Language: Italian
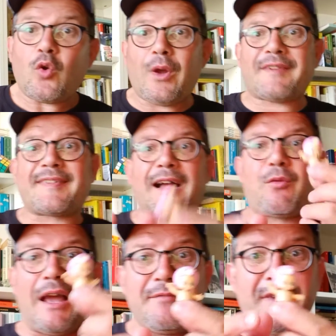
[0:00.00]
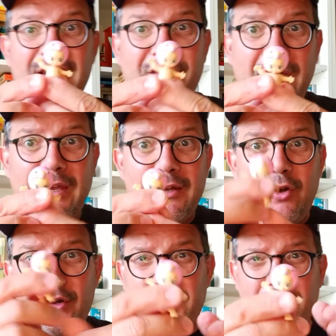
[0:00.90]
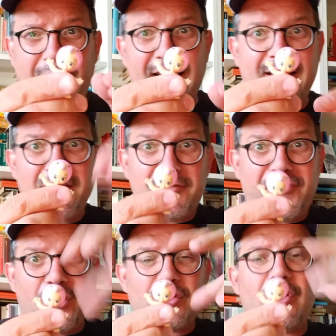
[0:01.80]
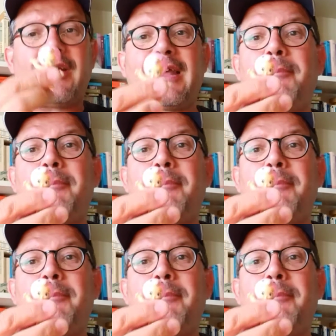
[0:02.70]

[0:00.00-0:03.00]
Questa qua invece l'ho ritrovata in fondo al